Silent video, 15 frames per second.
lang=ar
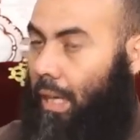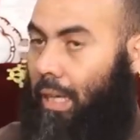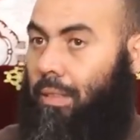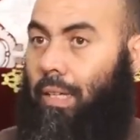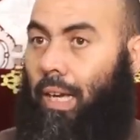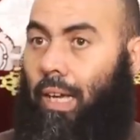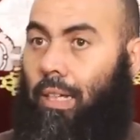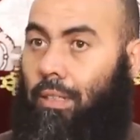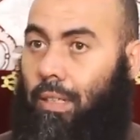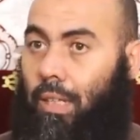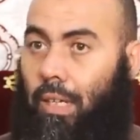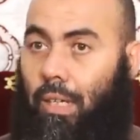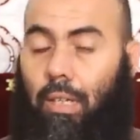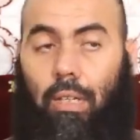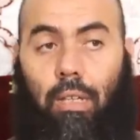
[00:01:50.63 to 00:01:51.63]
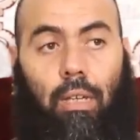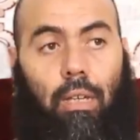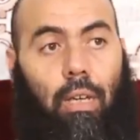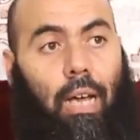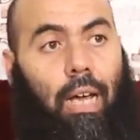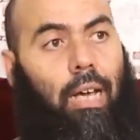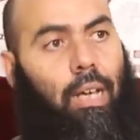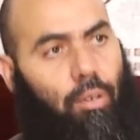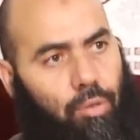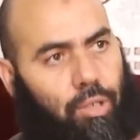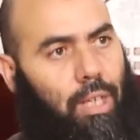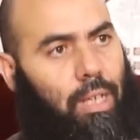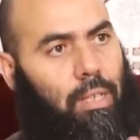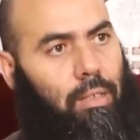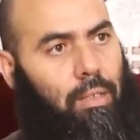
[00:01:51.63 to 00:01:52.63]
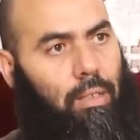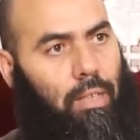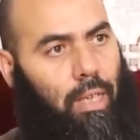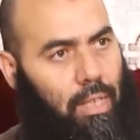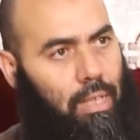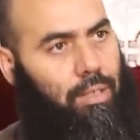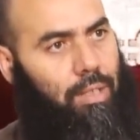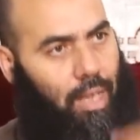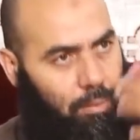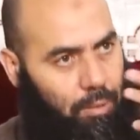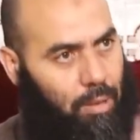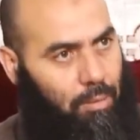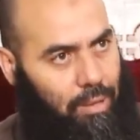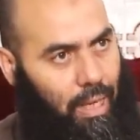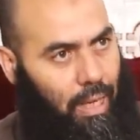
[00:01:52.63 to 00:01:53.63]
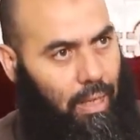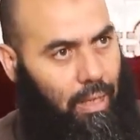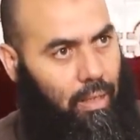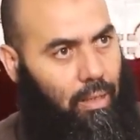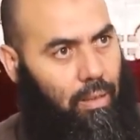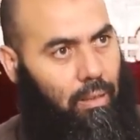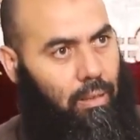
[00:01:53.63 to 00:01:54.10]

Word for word: التحدي على وجهين كاين أصحاب إبطال